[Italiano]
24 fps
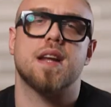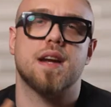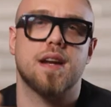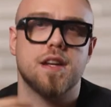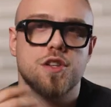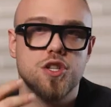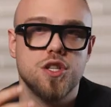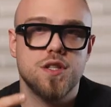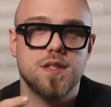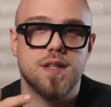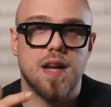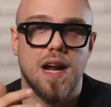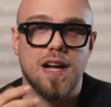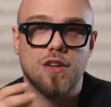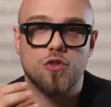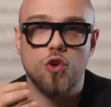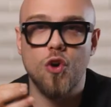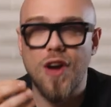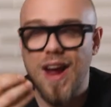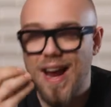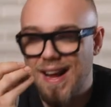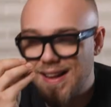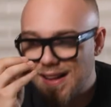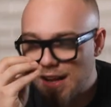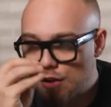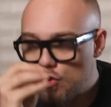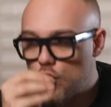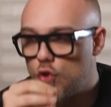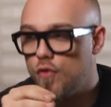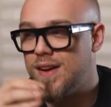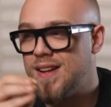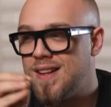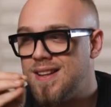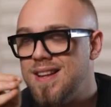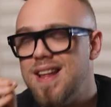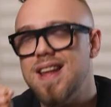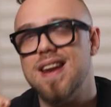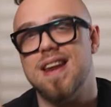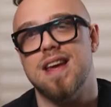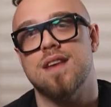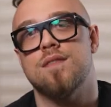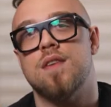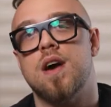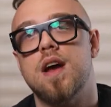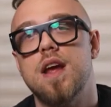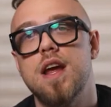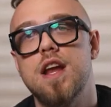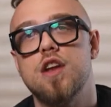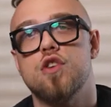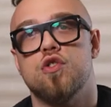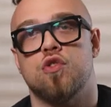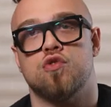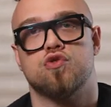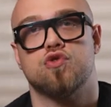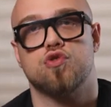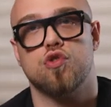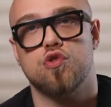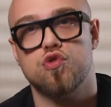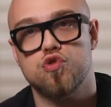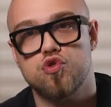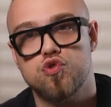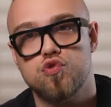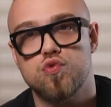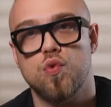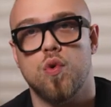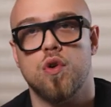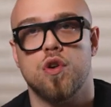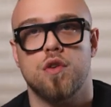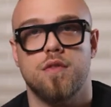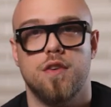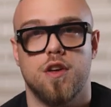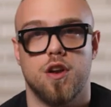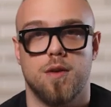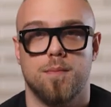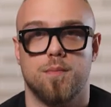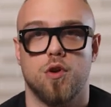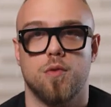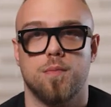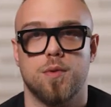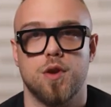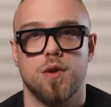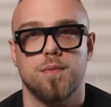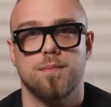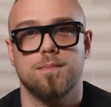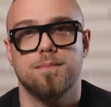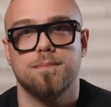registrato e da dove deriva il nostro suono vero e proprio.